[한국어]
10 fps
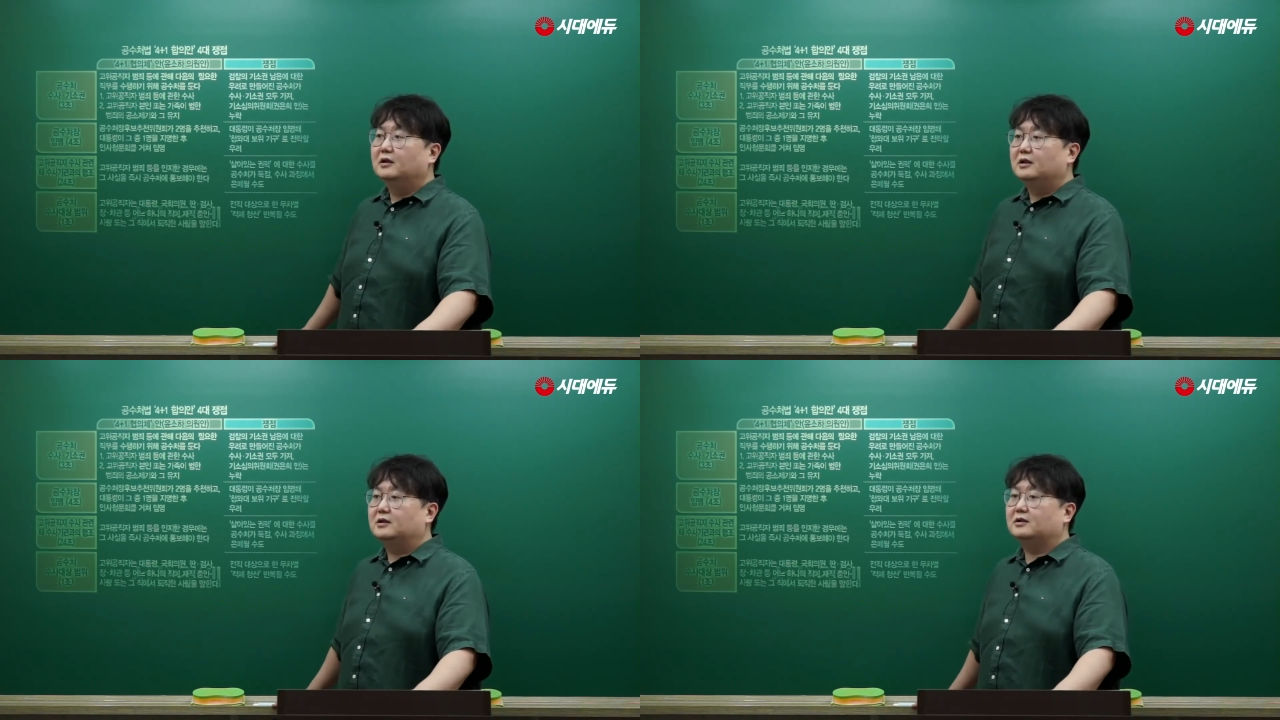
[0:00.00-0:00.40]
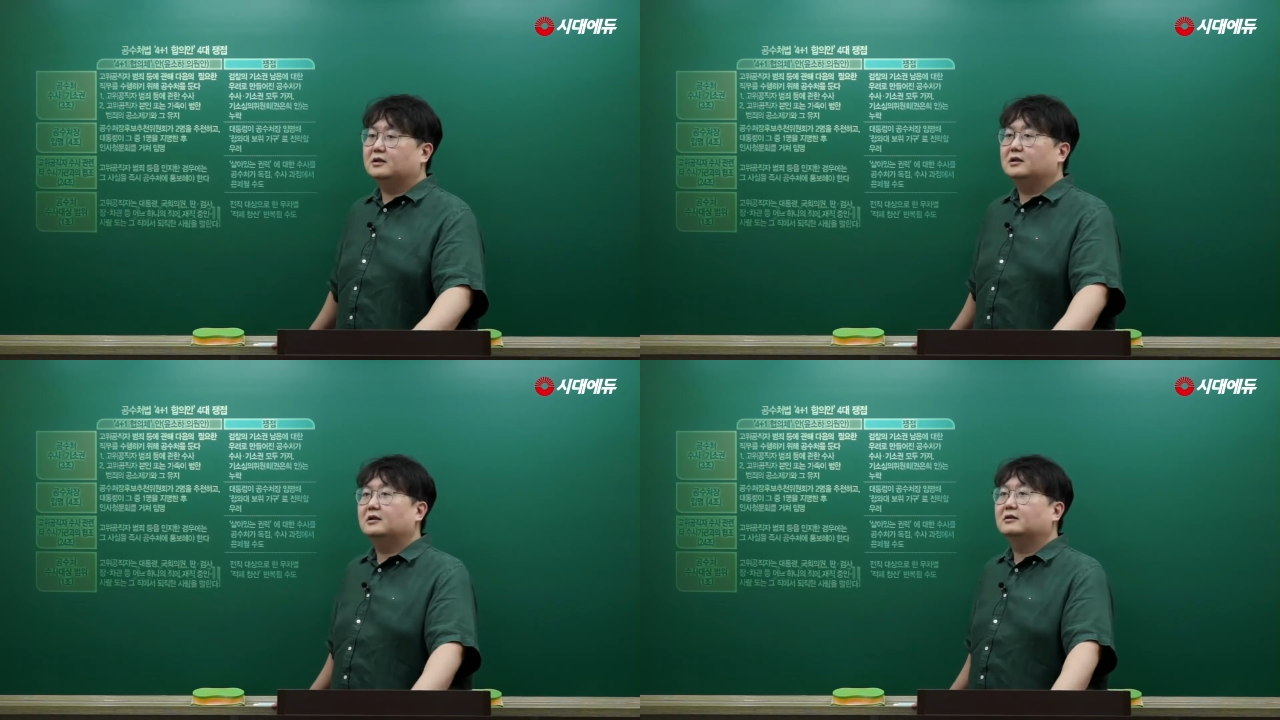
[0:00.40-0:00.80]

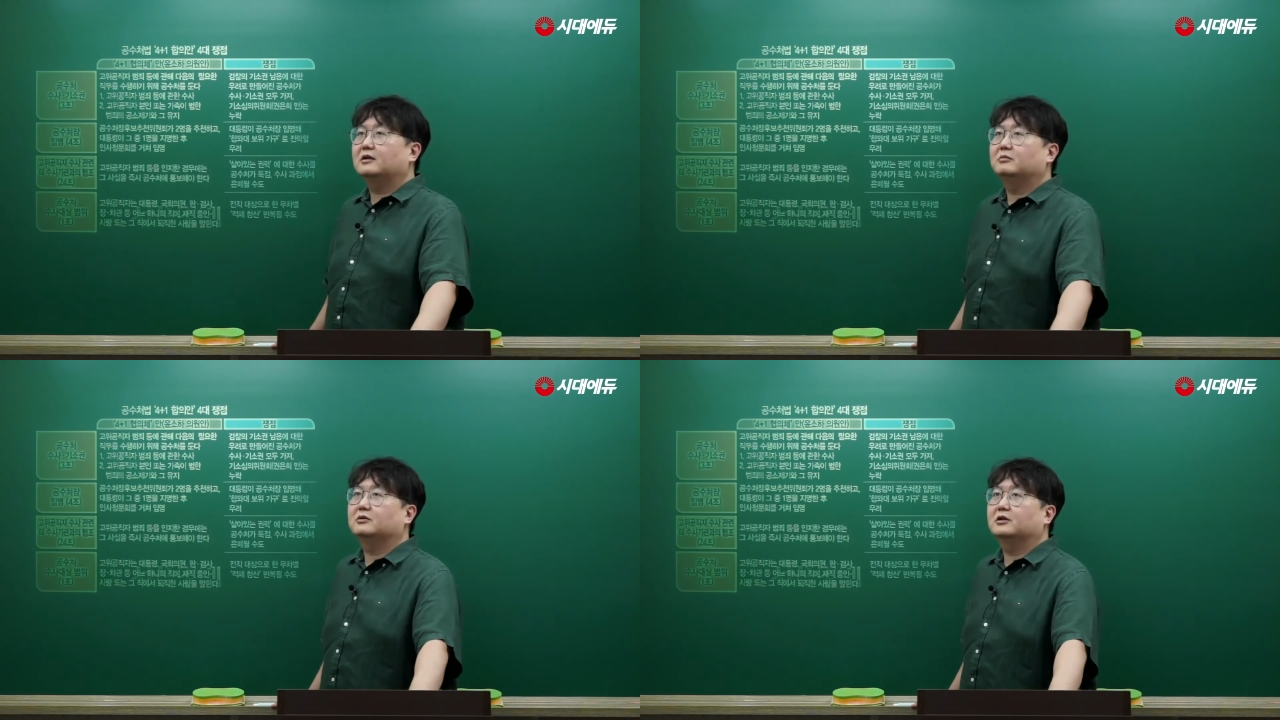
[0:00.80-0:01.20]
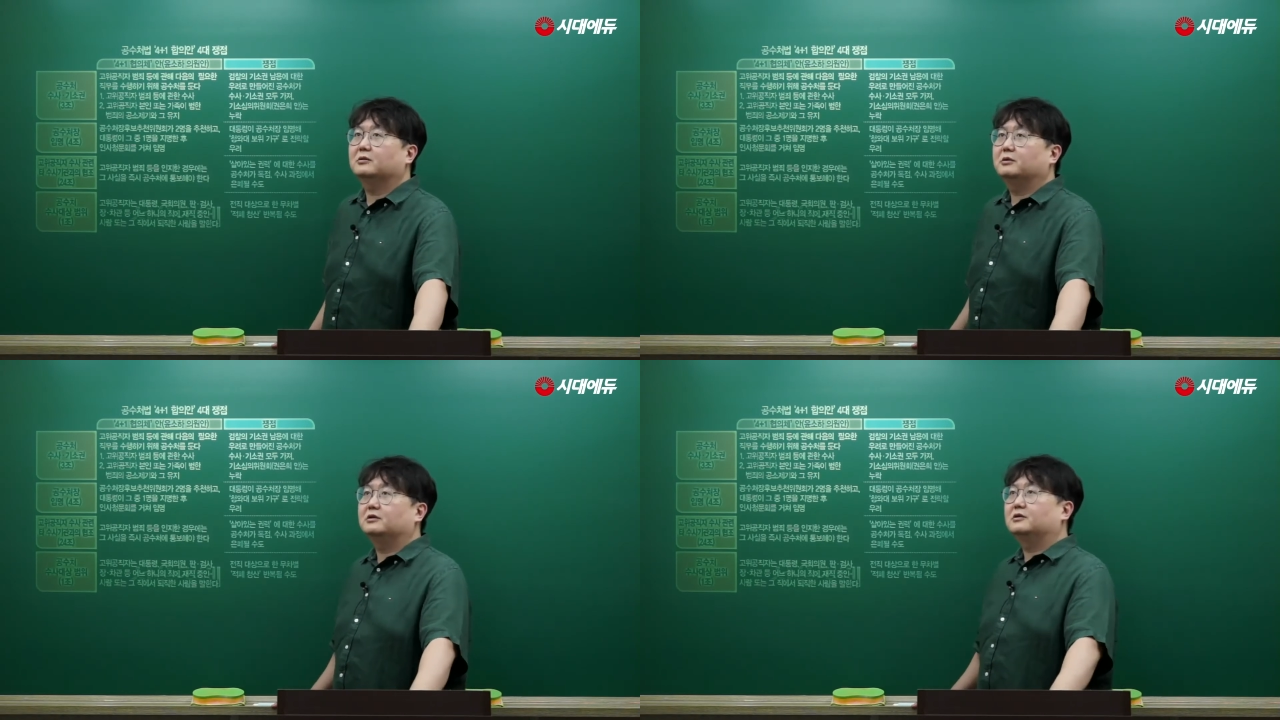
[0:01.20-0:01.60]
이전의 사례들을 보게
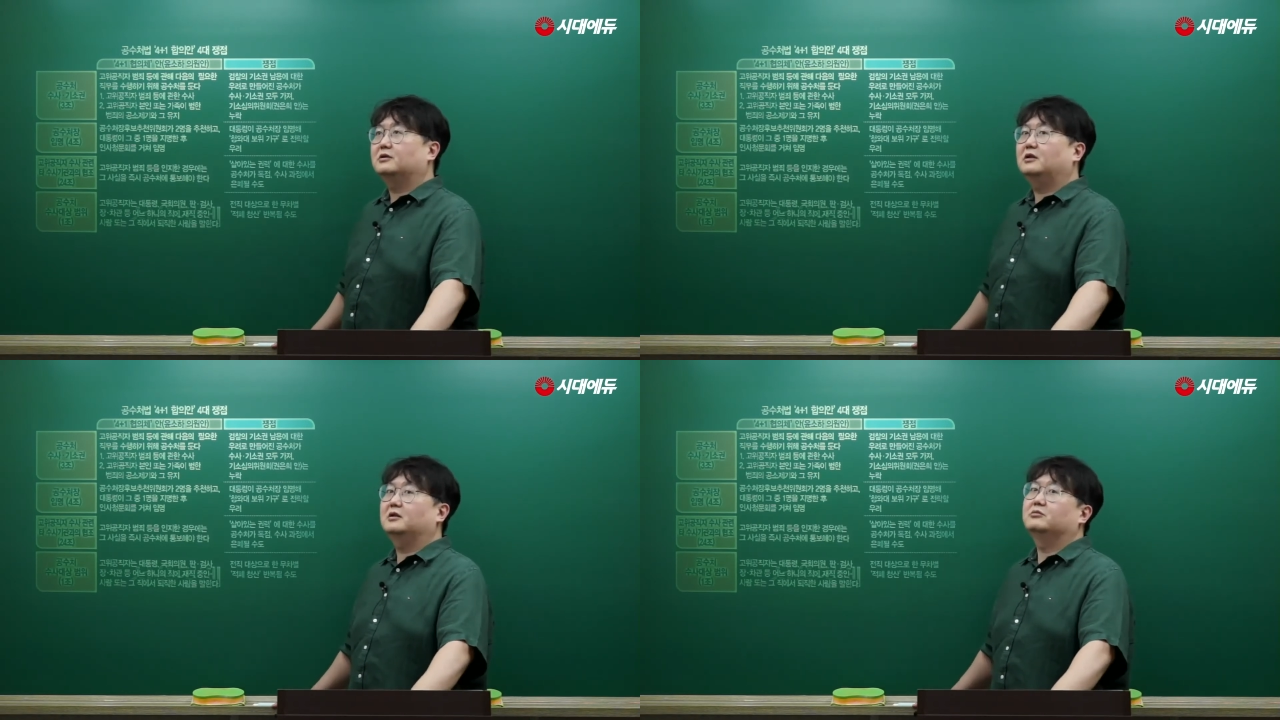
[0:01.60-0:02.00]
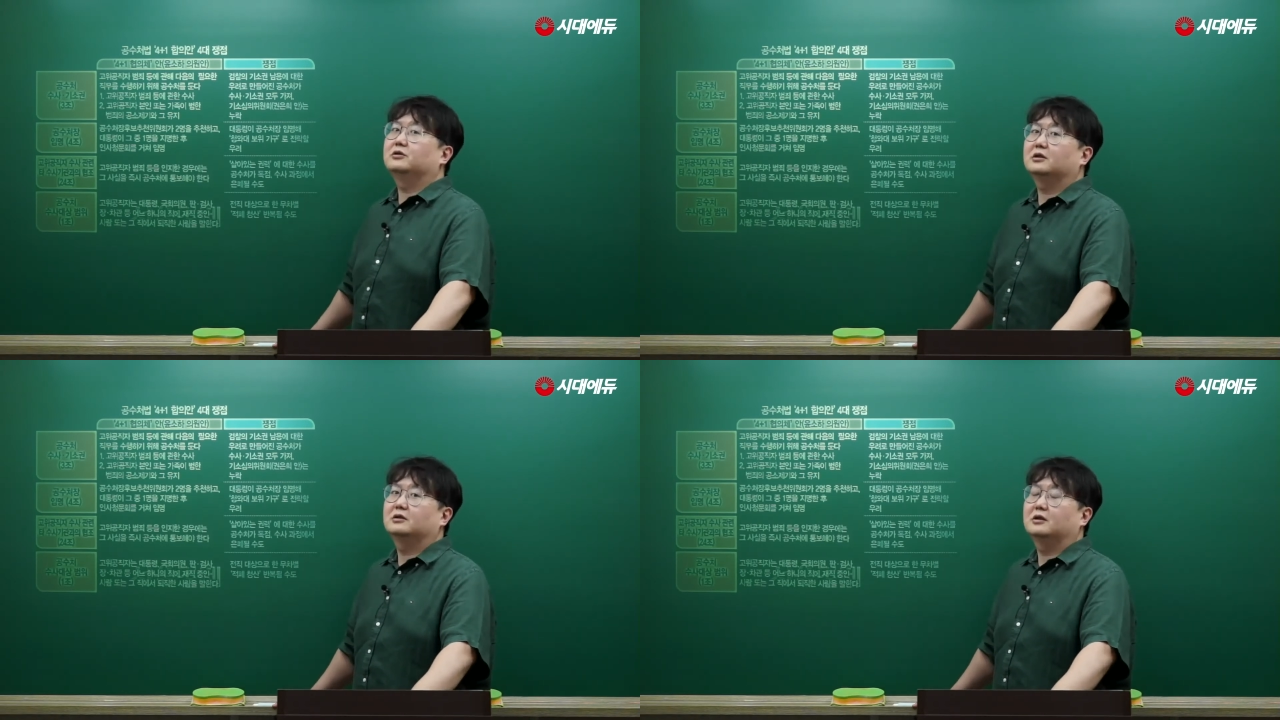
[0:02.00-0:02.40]
되면 그 처가의
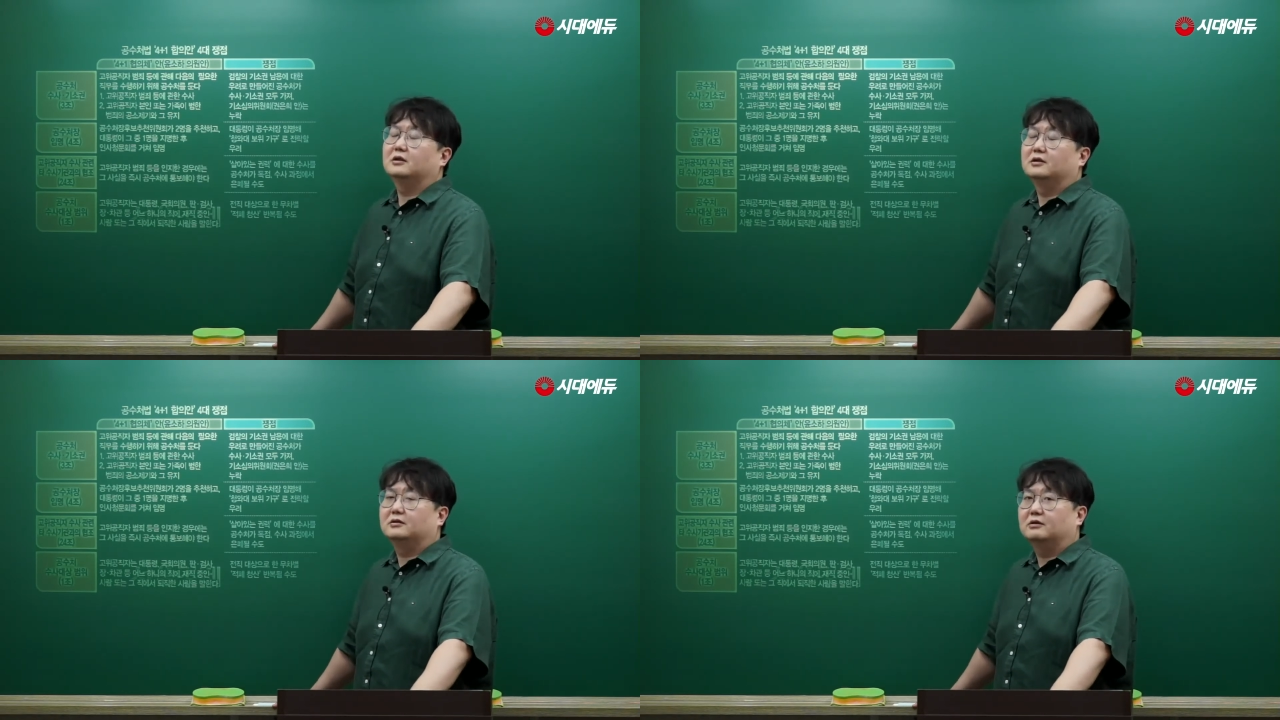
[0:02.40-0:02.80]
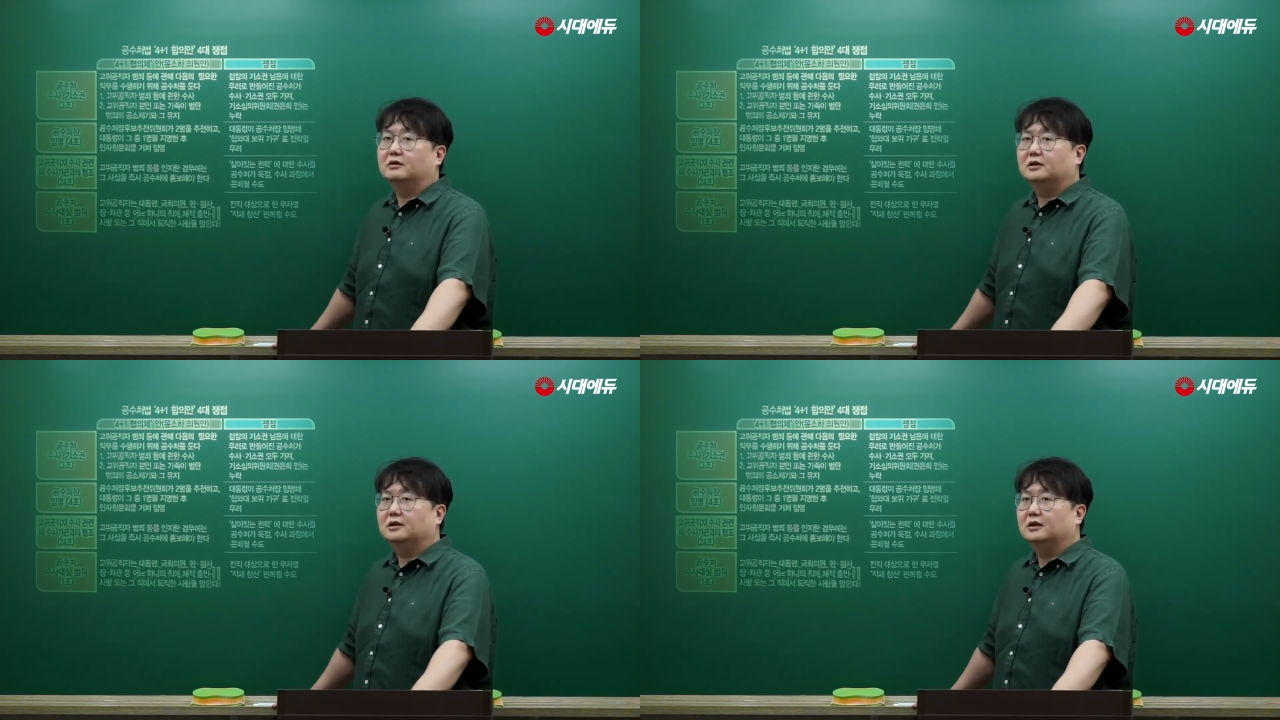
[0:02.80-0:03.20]
문제들에 대해서
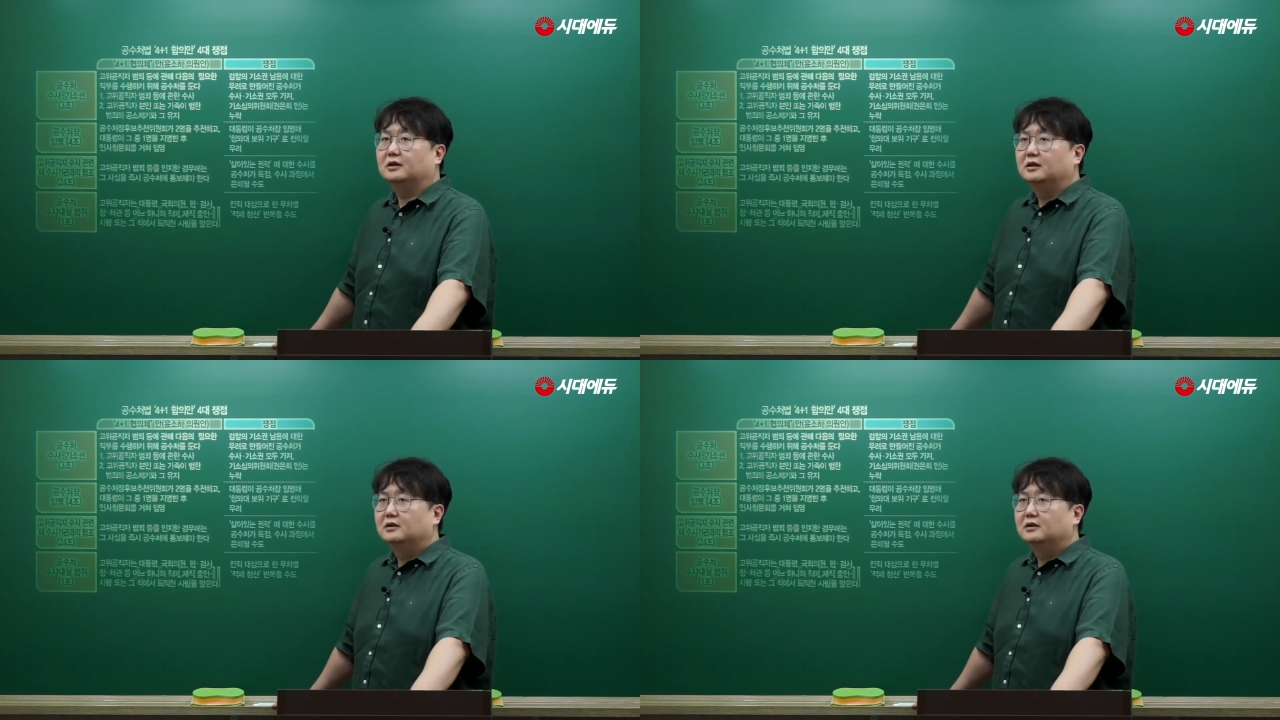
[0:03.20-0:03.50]
굉장히